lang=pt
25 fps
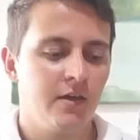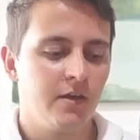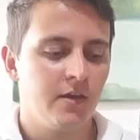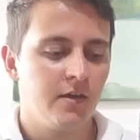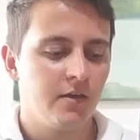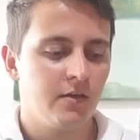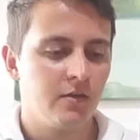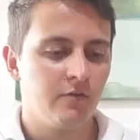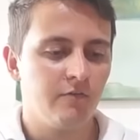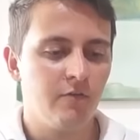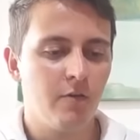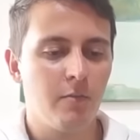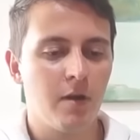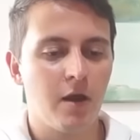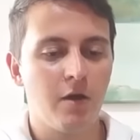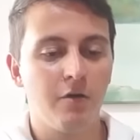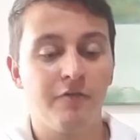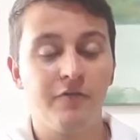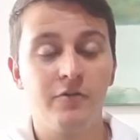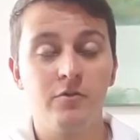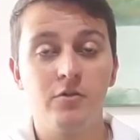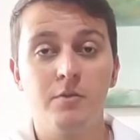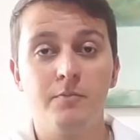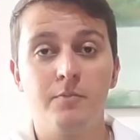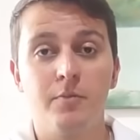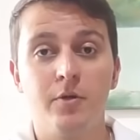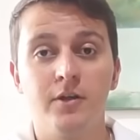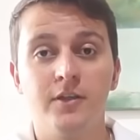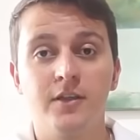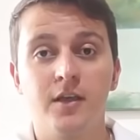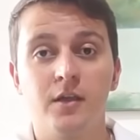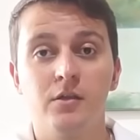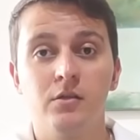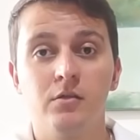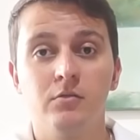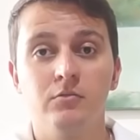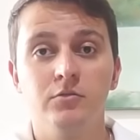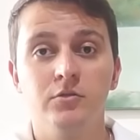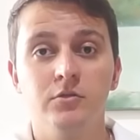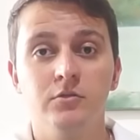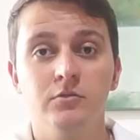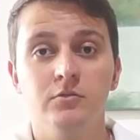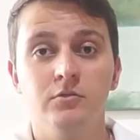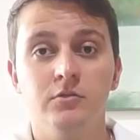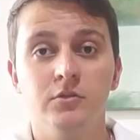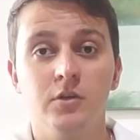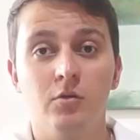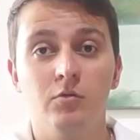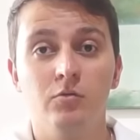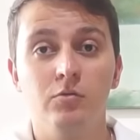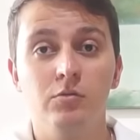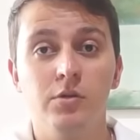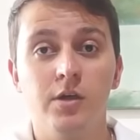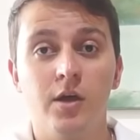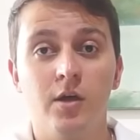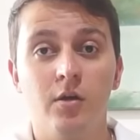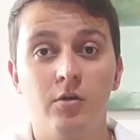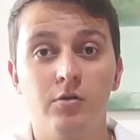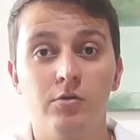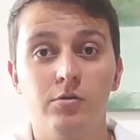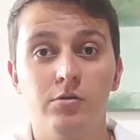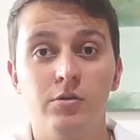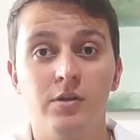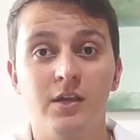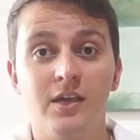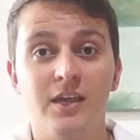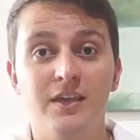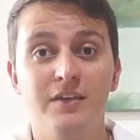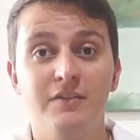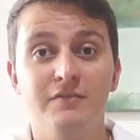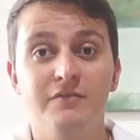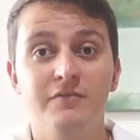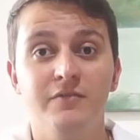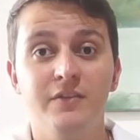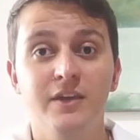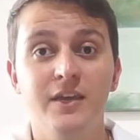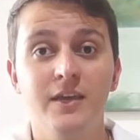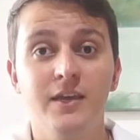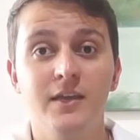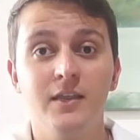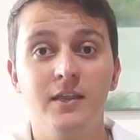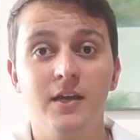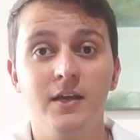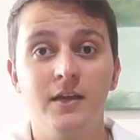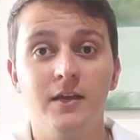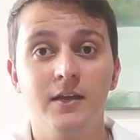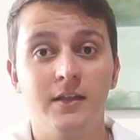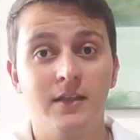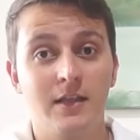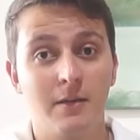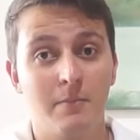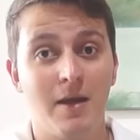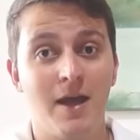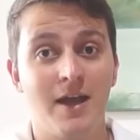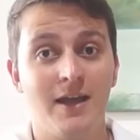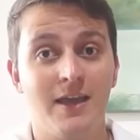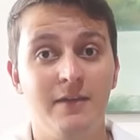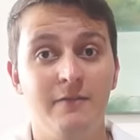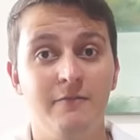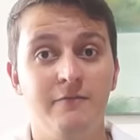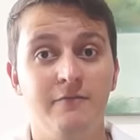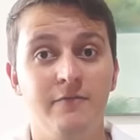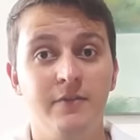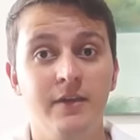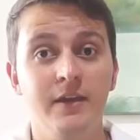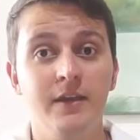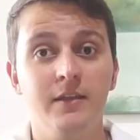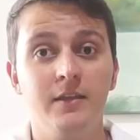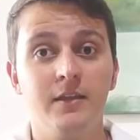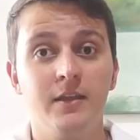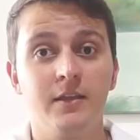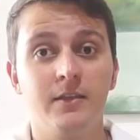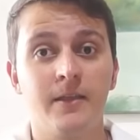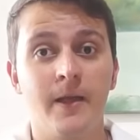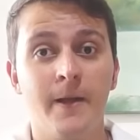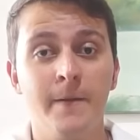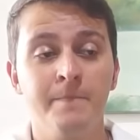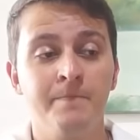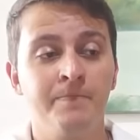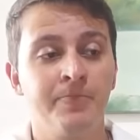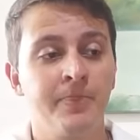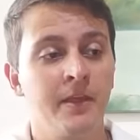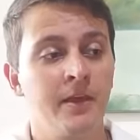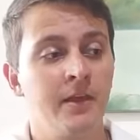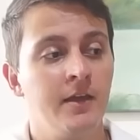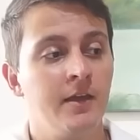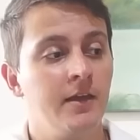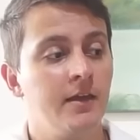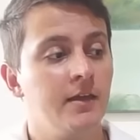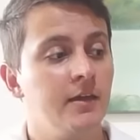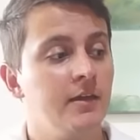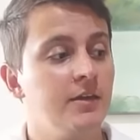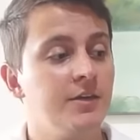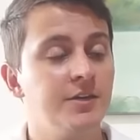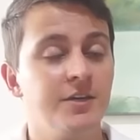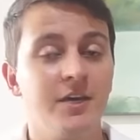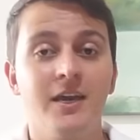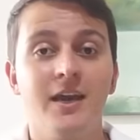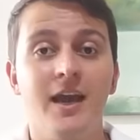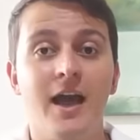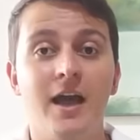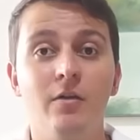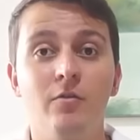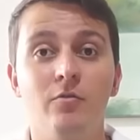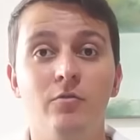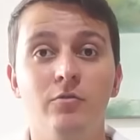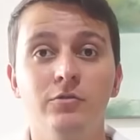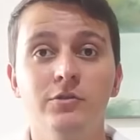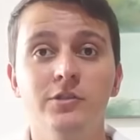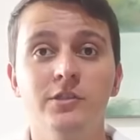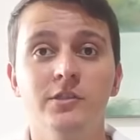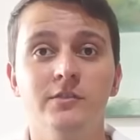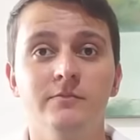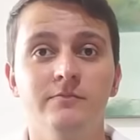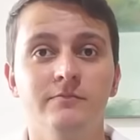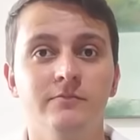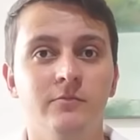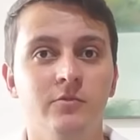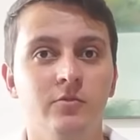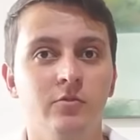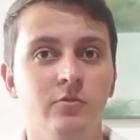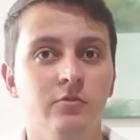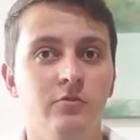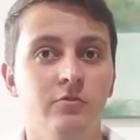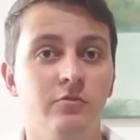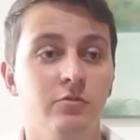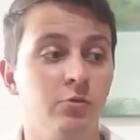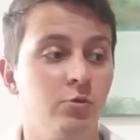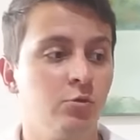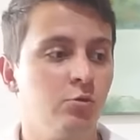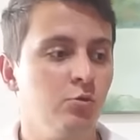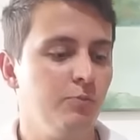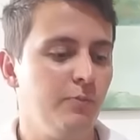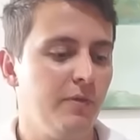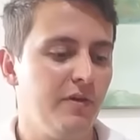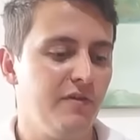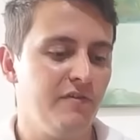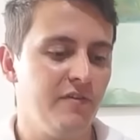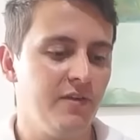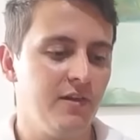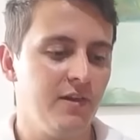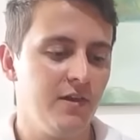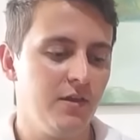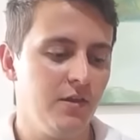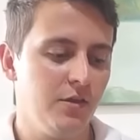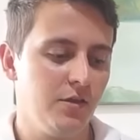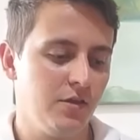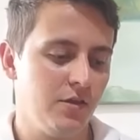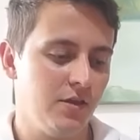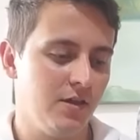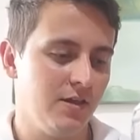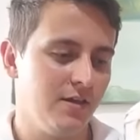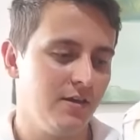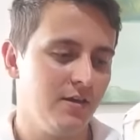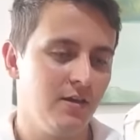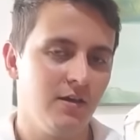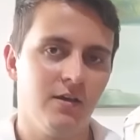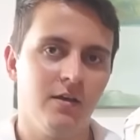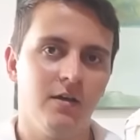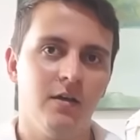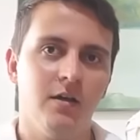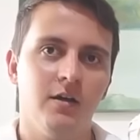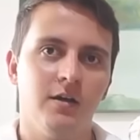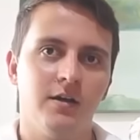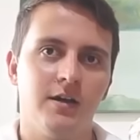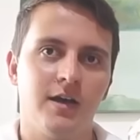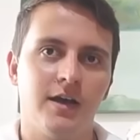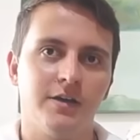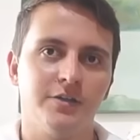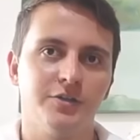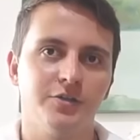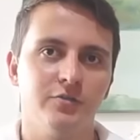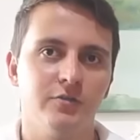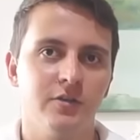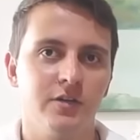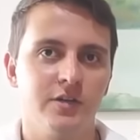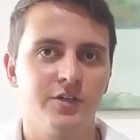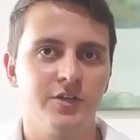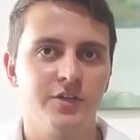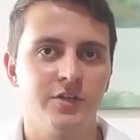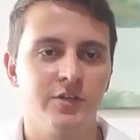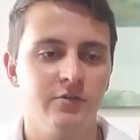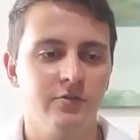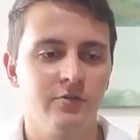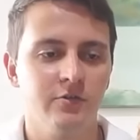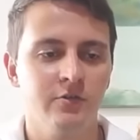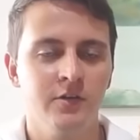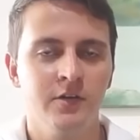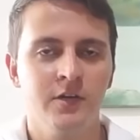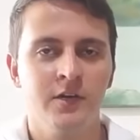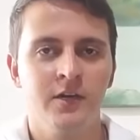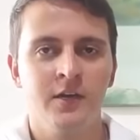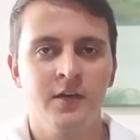Então vamos lá, eu fiz a importação de, de alguns relógios Invicta, da marca Invicta, tá? E chegaram hoje, estou super feliz com a caixona que chegou.